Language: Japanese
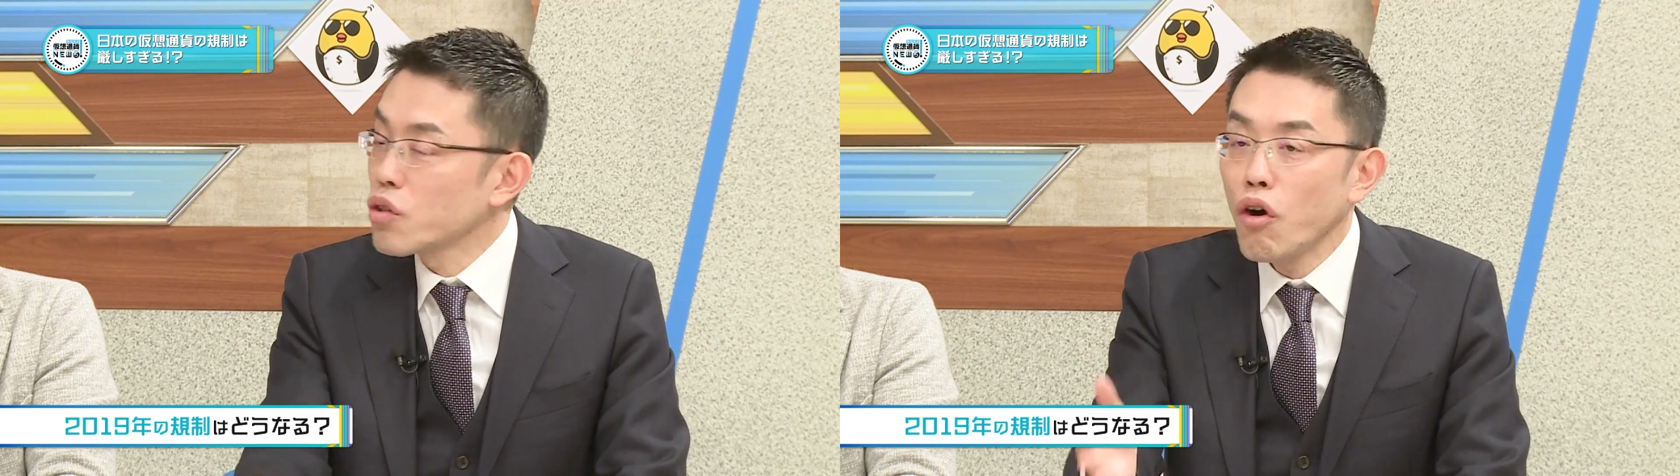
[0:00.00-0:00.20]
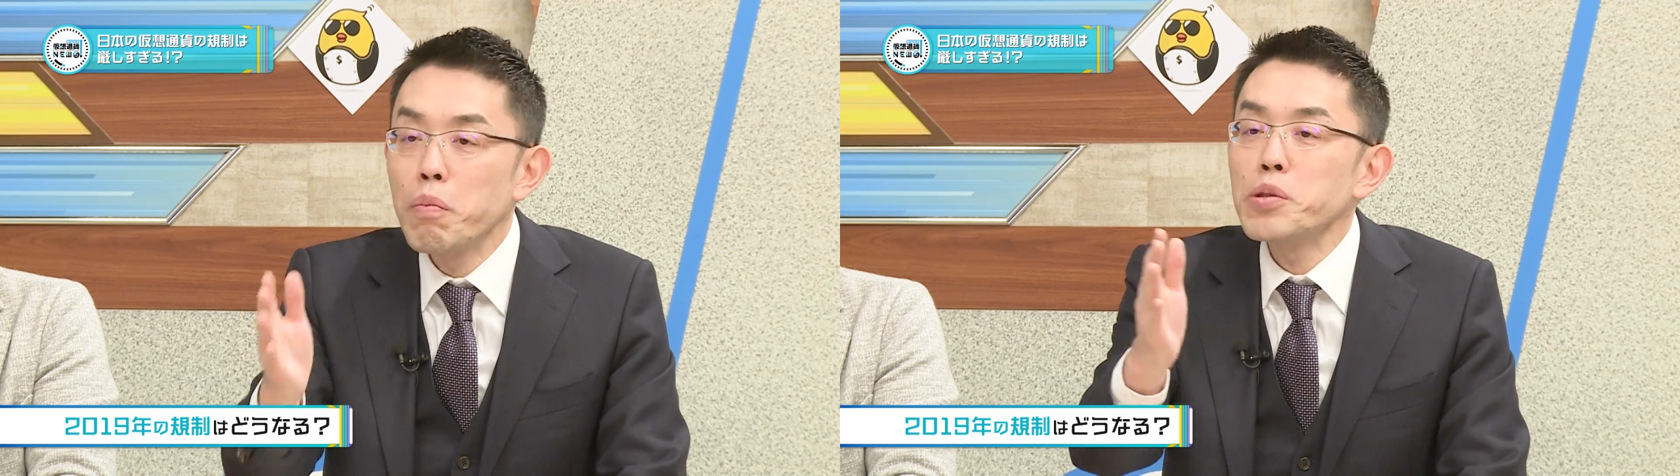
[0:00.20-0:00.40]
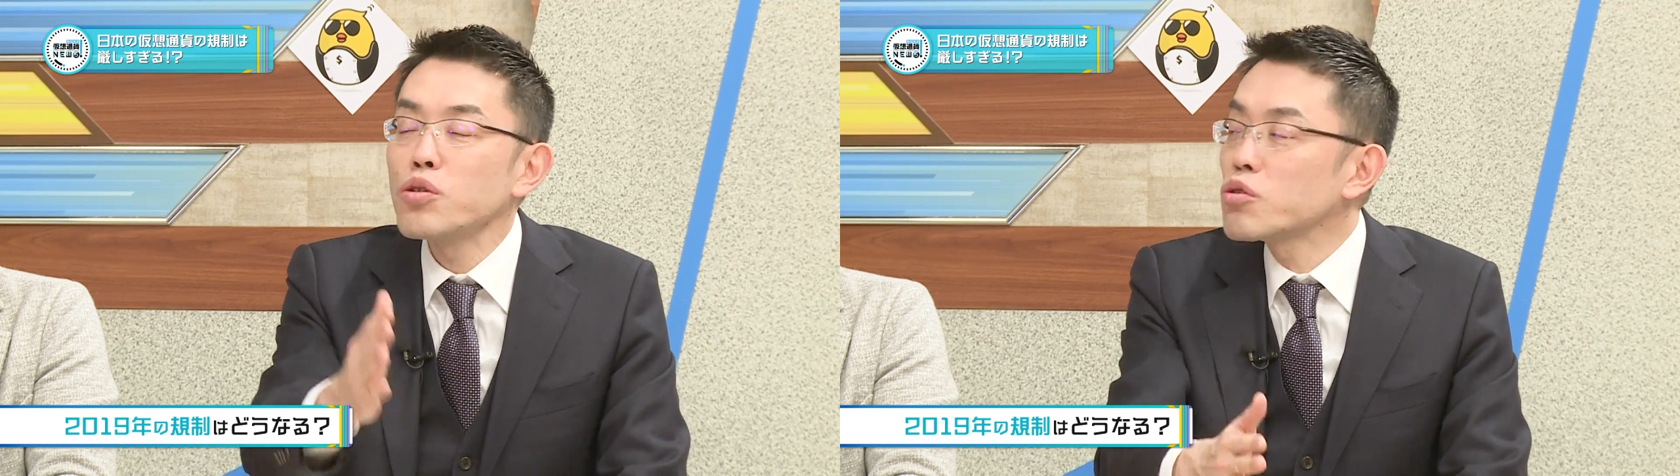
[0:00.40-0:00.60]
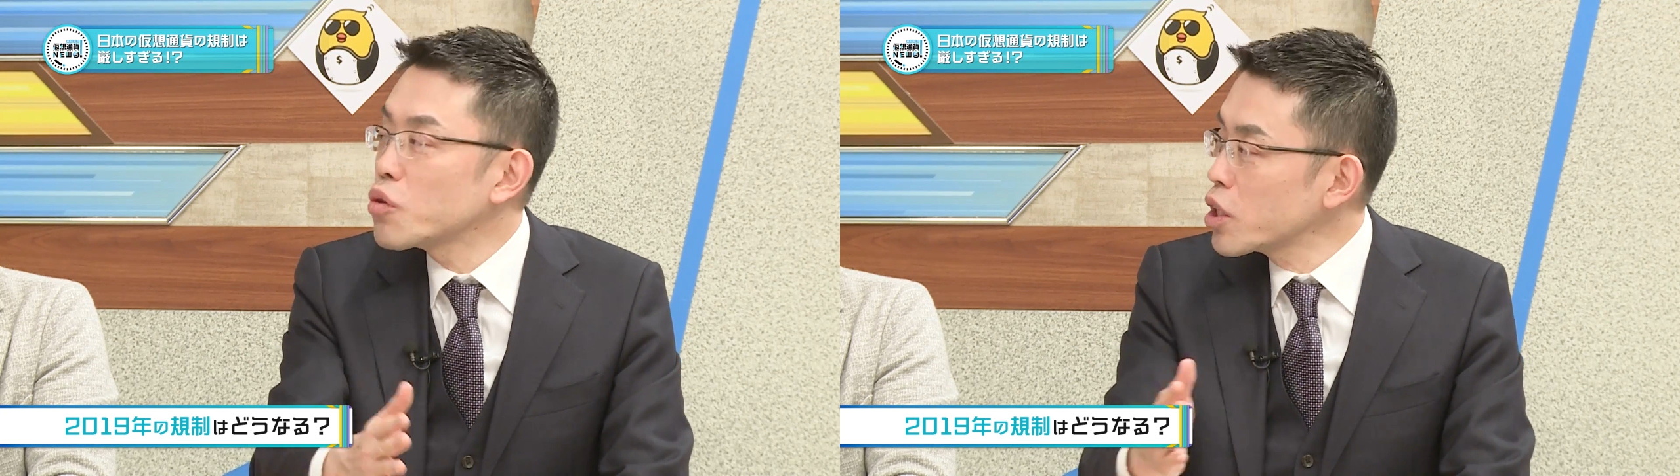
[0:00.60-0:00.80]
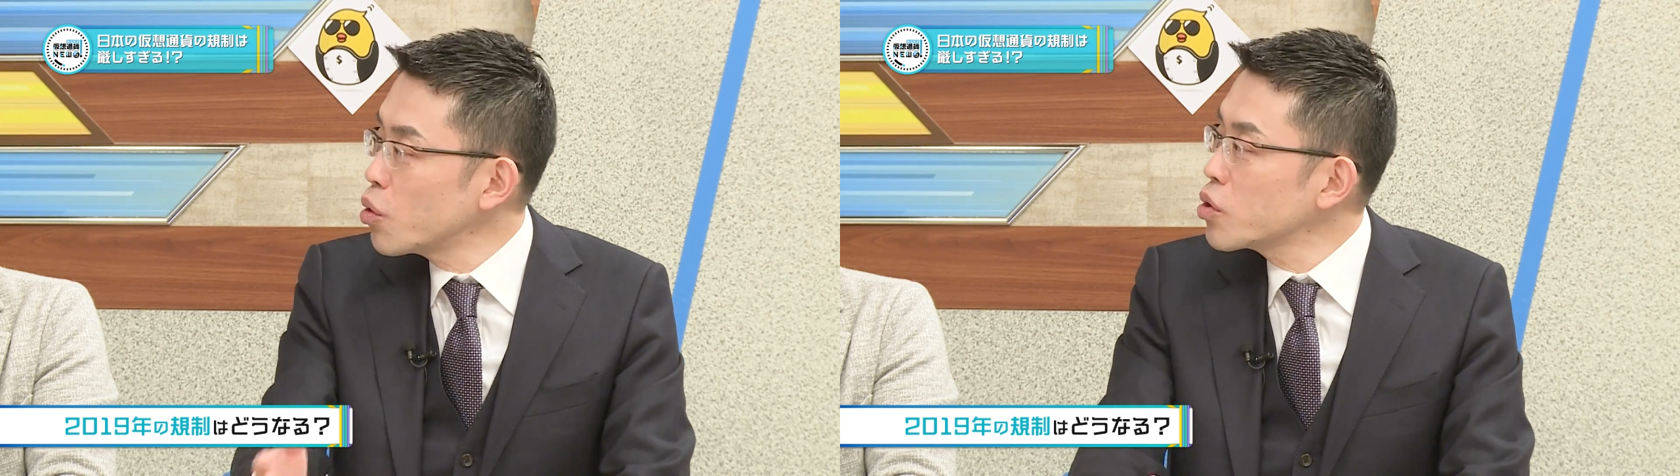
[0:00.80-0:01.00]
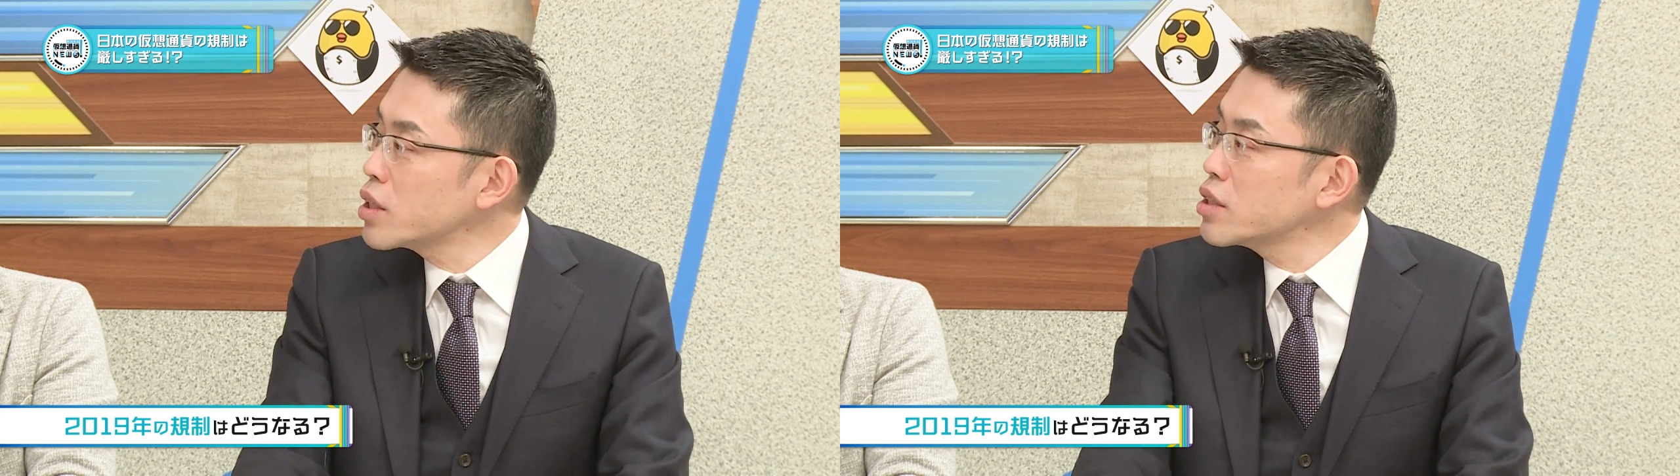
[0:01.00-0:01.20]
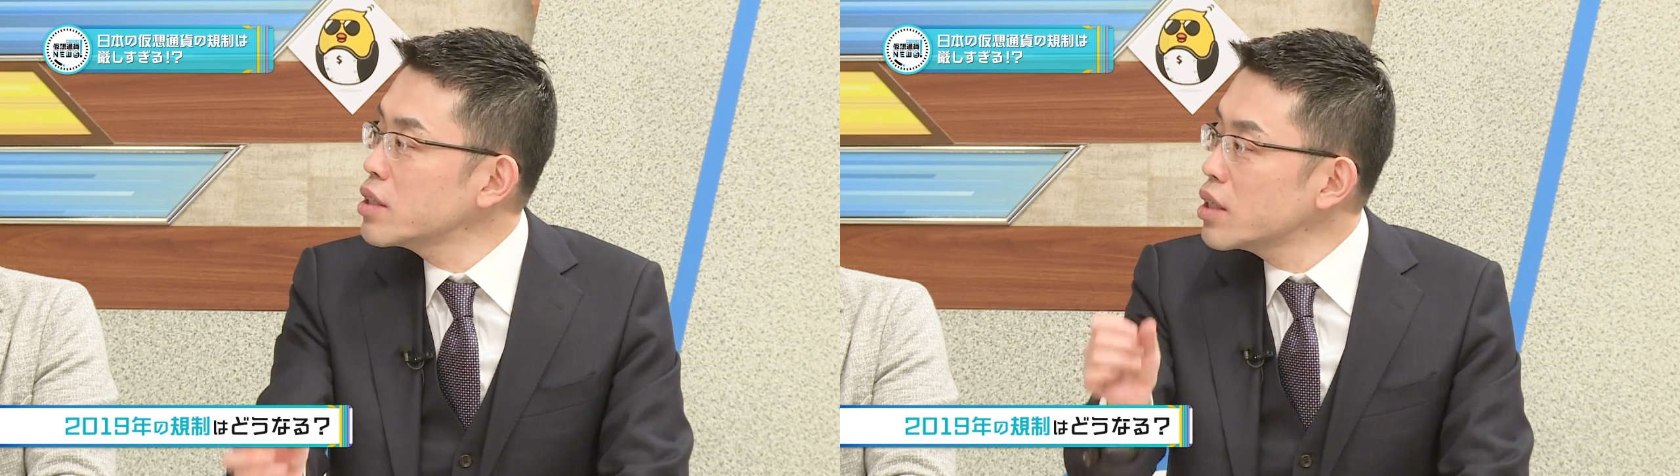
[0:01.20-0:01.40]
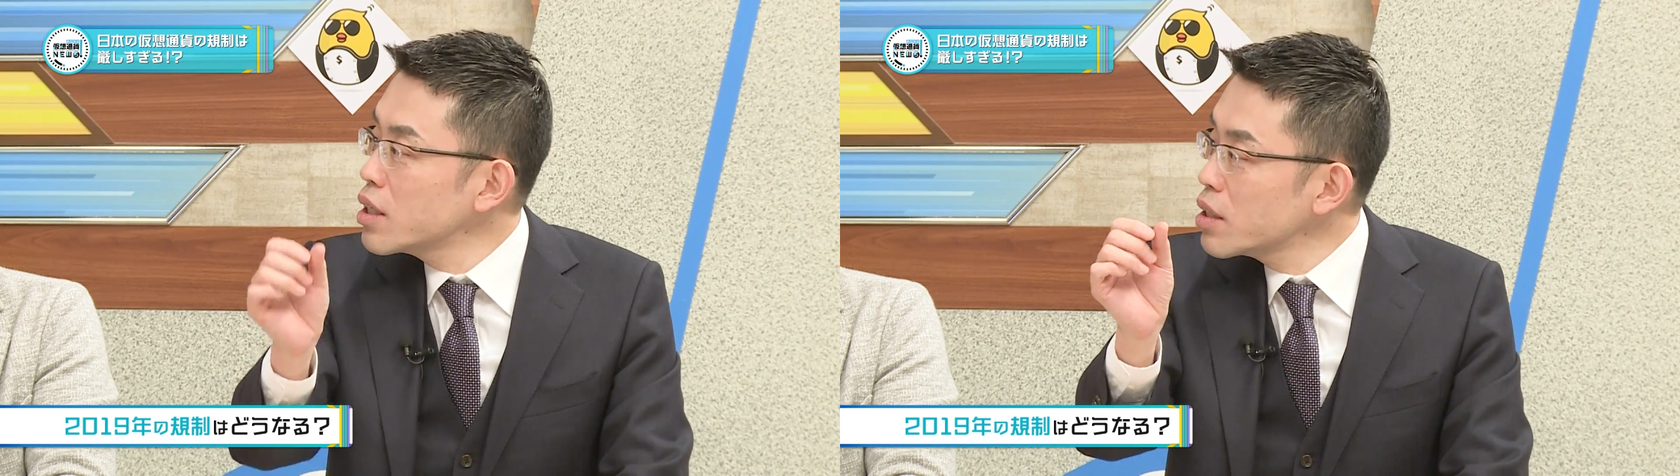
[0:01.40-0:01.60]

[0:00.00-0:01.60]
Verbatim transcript: のオプションとかと同じ